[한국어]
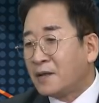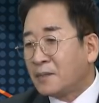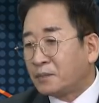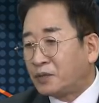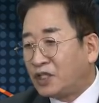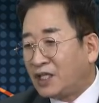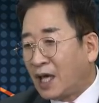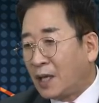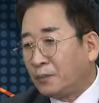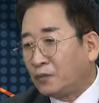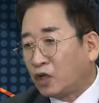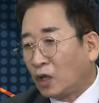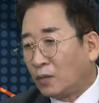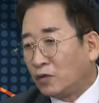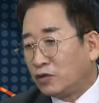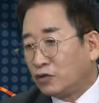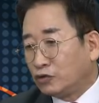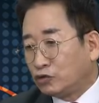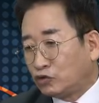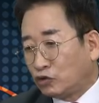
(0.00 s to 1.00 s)

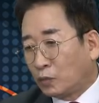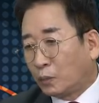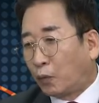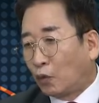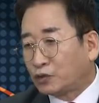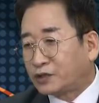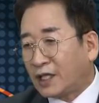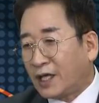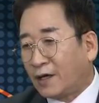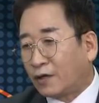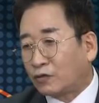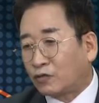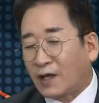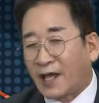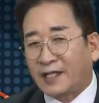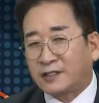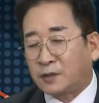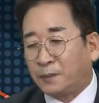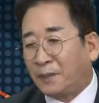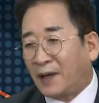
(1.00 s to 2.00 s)
BMW는 쭉 보세요. 그리고
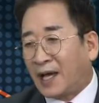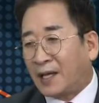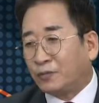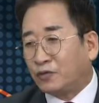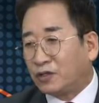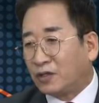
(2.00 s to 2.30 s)
X5